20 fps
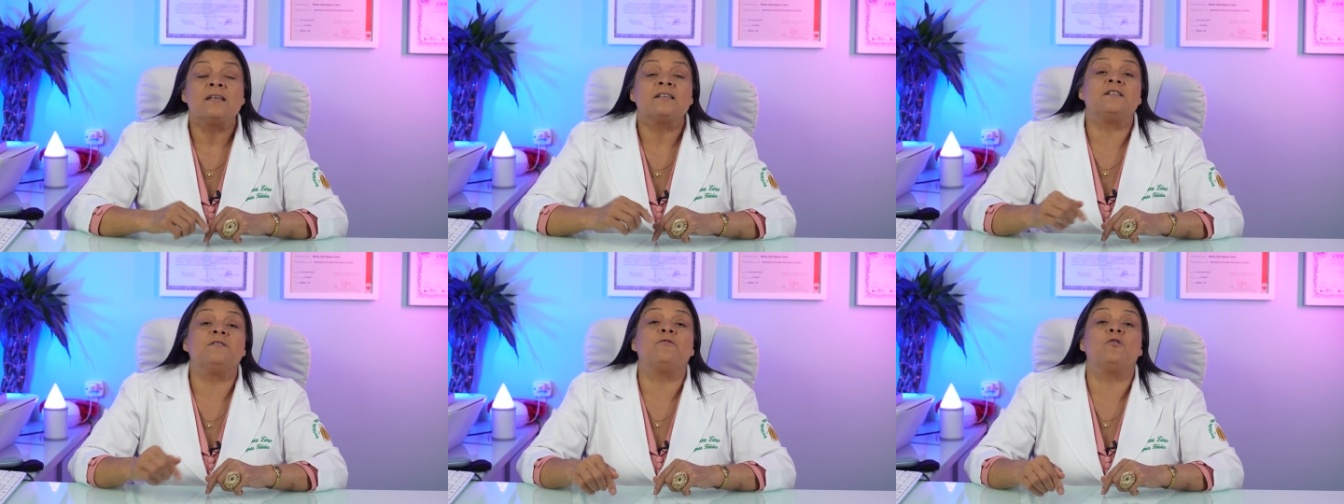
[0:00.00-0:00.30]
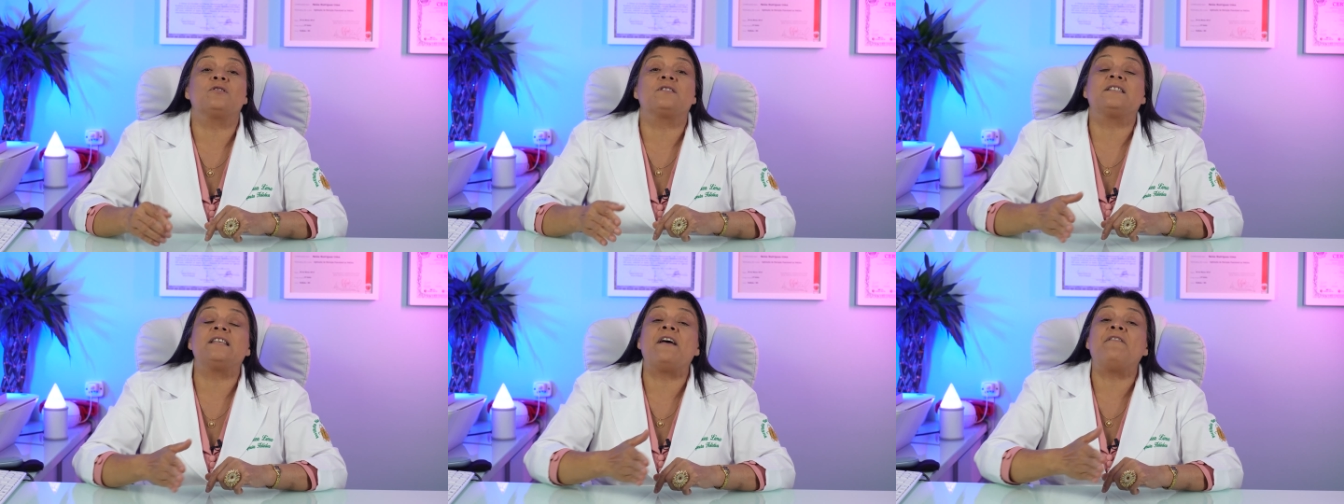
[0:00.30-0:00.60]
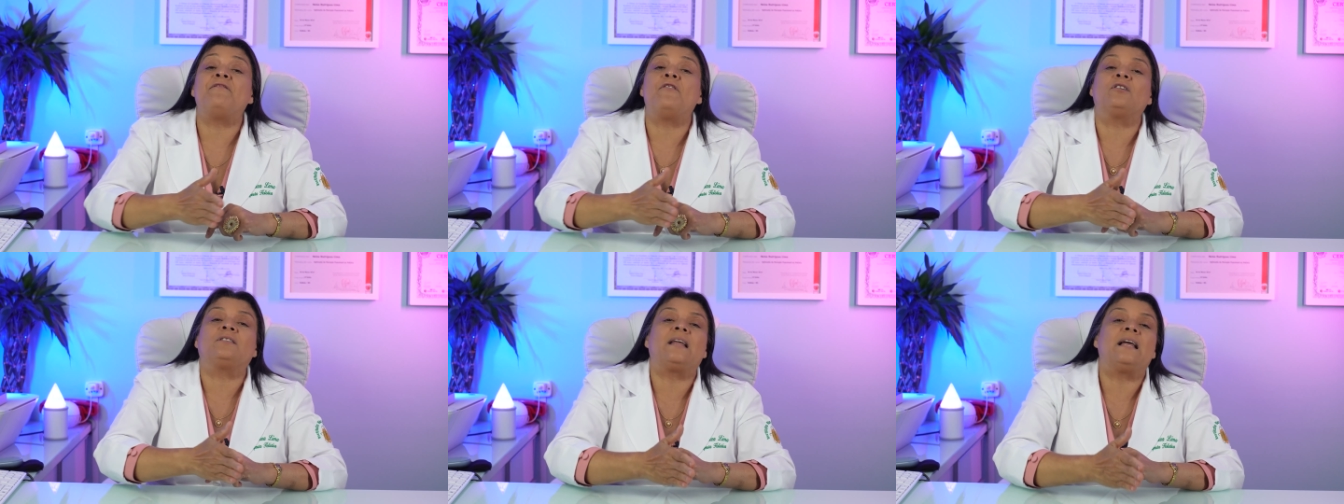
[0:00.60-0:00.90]
Se você
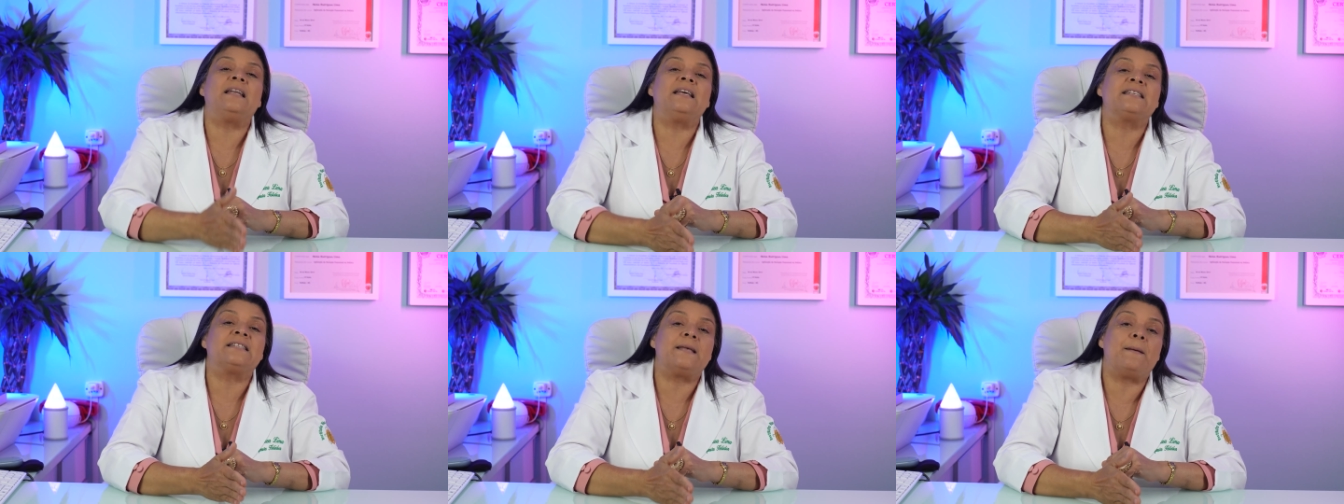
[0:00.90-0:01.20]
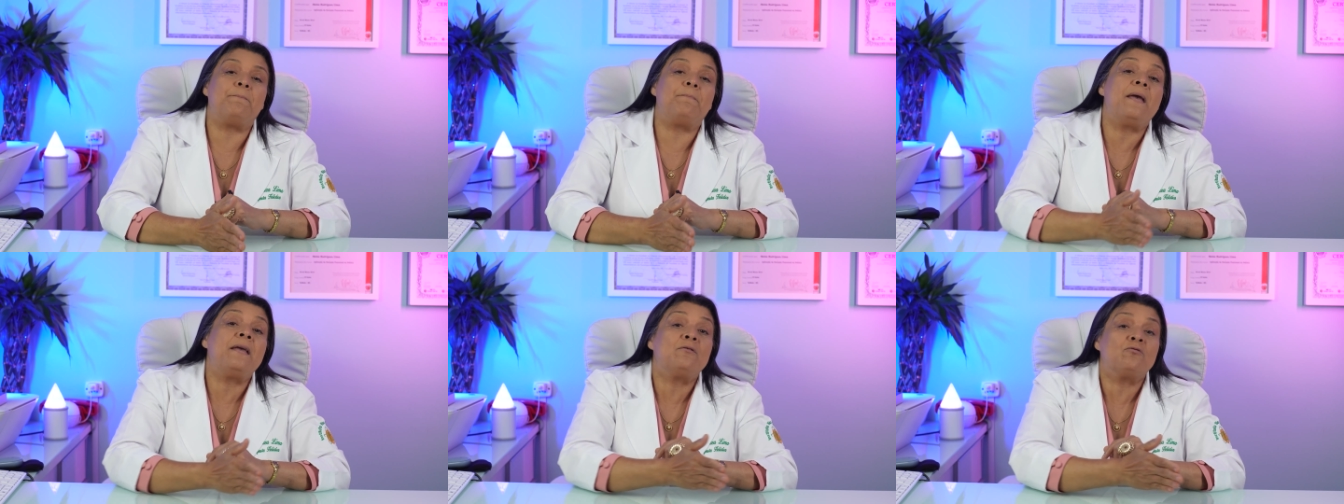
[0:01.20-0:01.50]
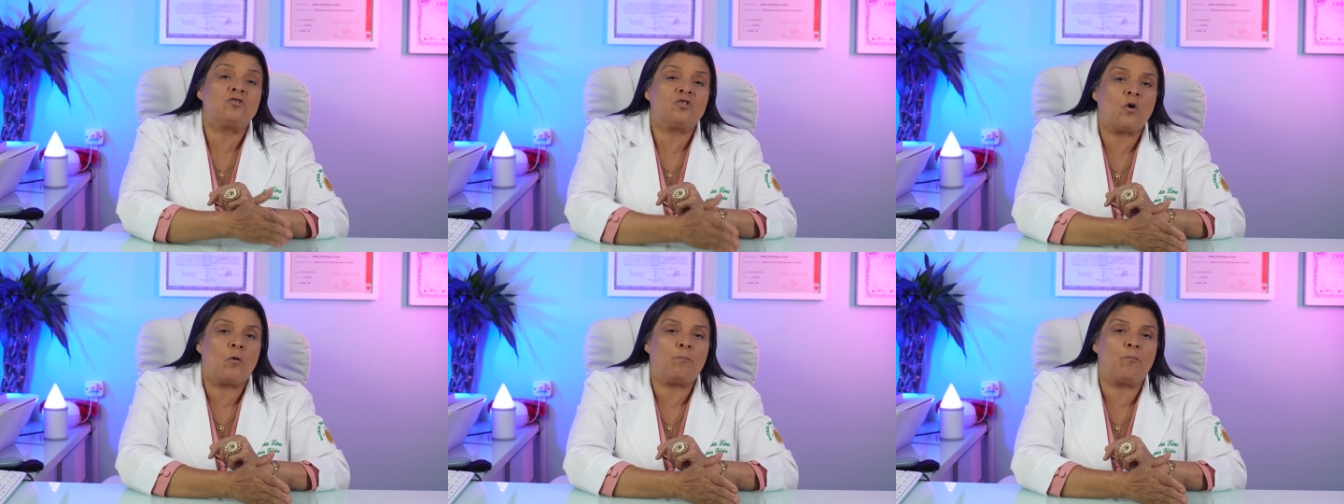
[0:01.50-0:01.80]
fortalecer bem o
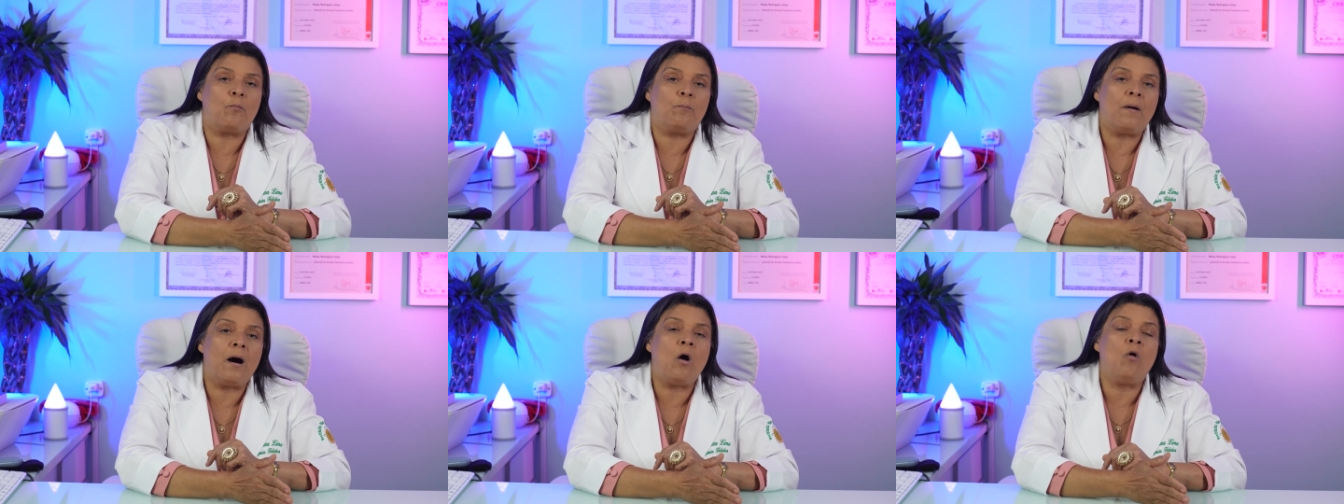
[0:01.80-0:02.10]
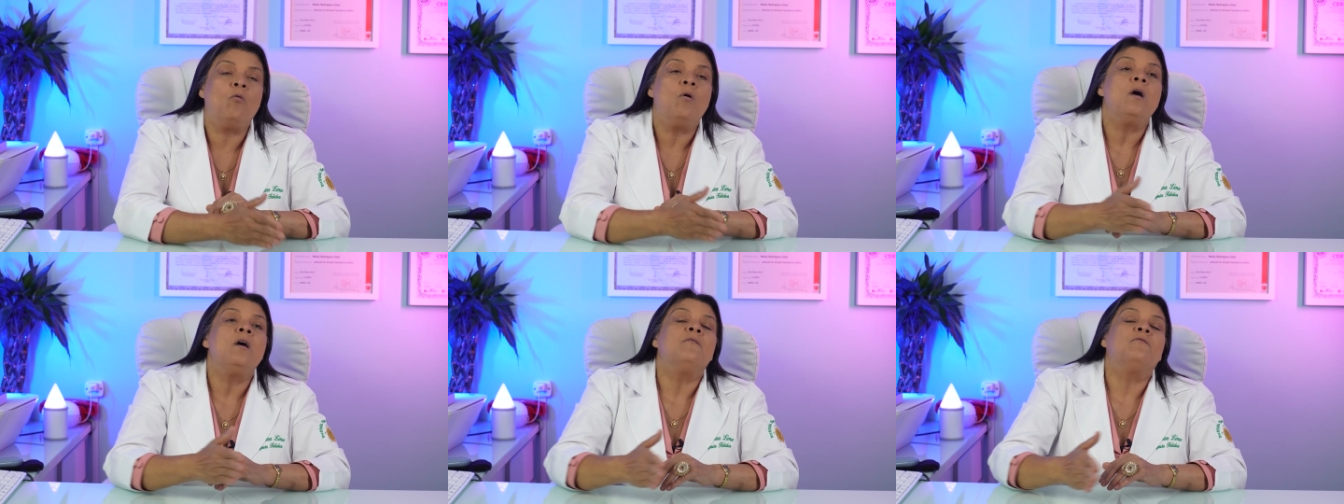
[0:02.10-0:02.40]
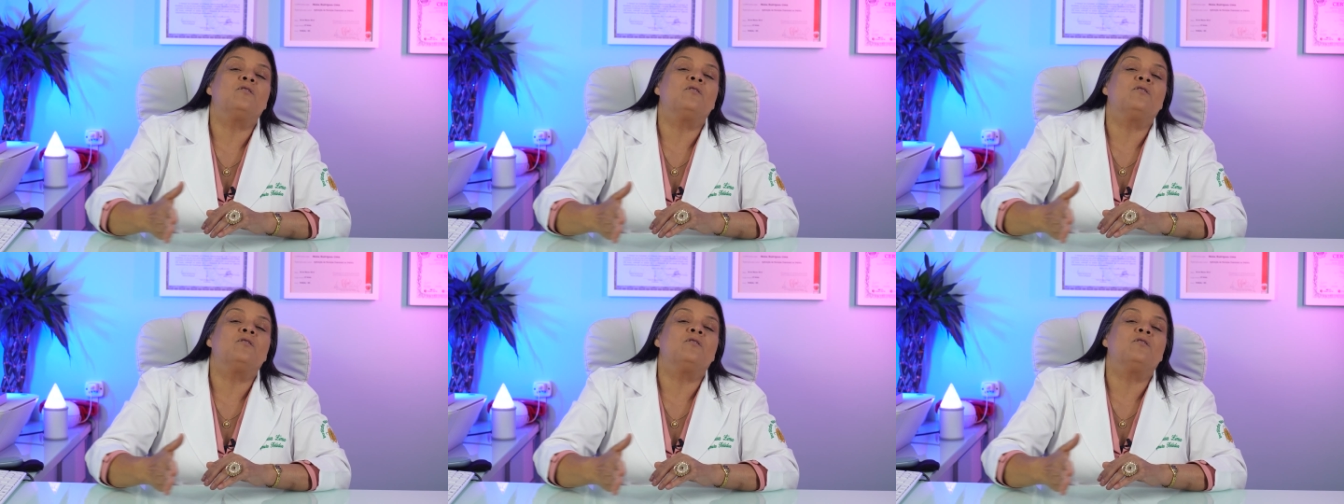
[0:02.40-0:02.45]
seu pulmão,